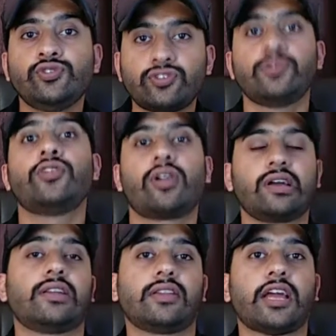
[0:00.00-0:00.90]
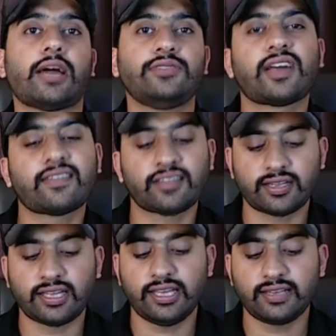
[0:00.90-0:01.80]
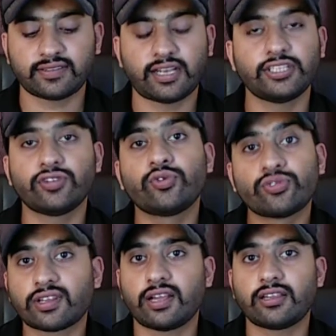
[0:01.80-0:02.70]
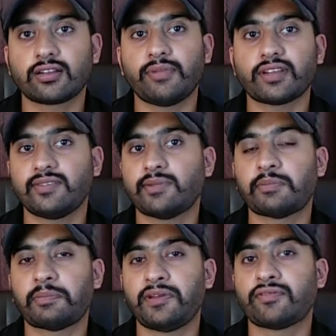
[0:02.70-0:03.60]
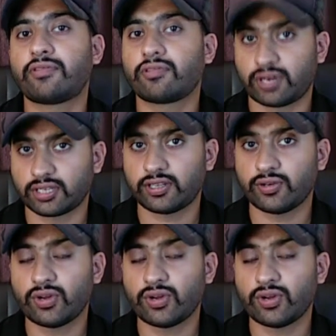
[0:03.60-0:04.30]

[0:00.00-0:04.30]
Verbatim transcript: यूज़ भी कौन करता है आप ज़्यादा से ज़्यादा एक साल या दो साल तक मैक्सिमम अपने फ़ोन को रखते